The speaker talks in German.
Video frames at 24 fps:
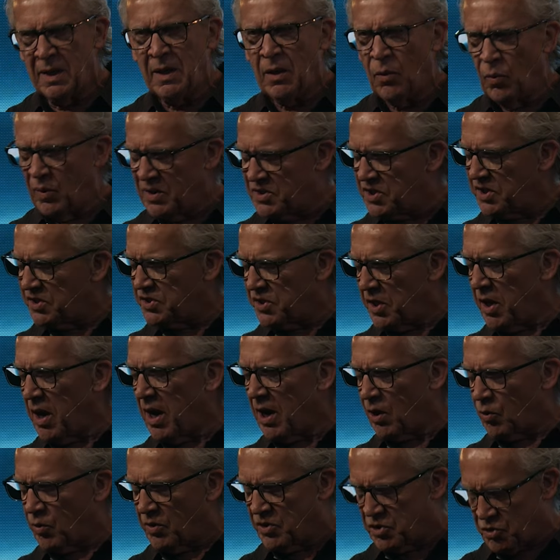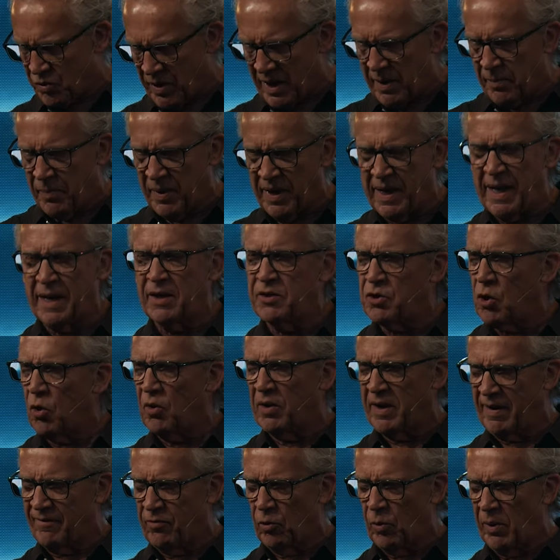jeder vor ihm verbeugt. Was ein
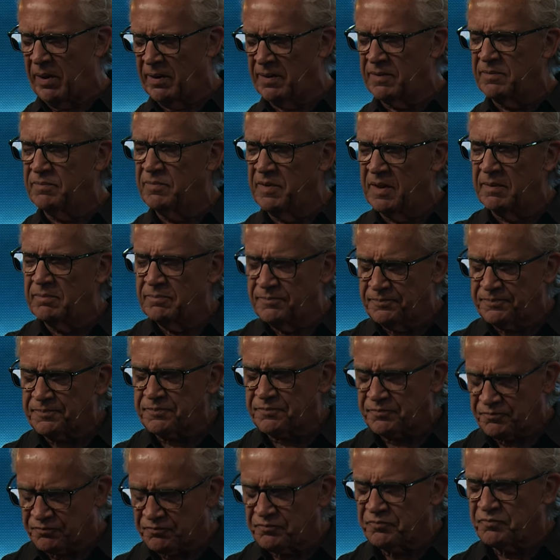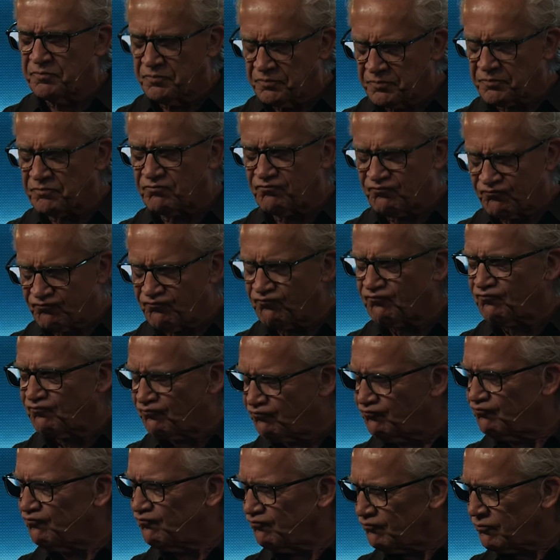peinlicher Traum ist, aber er hat jedem davon
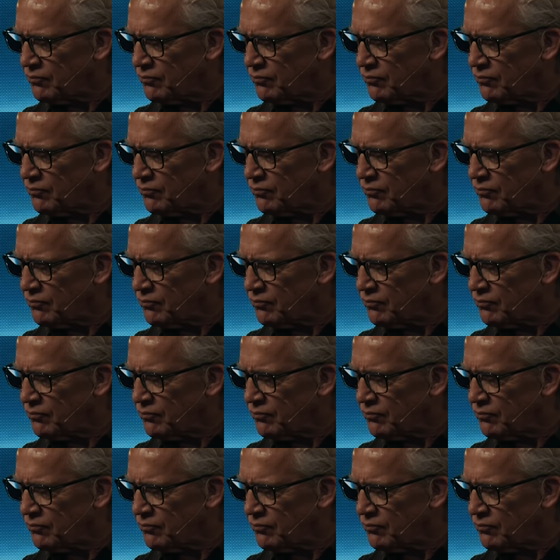erzählt.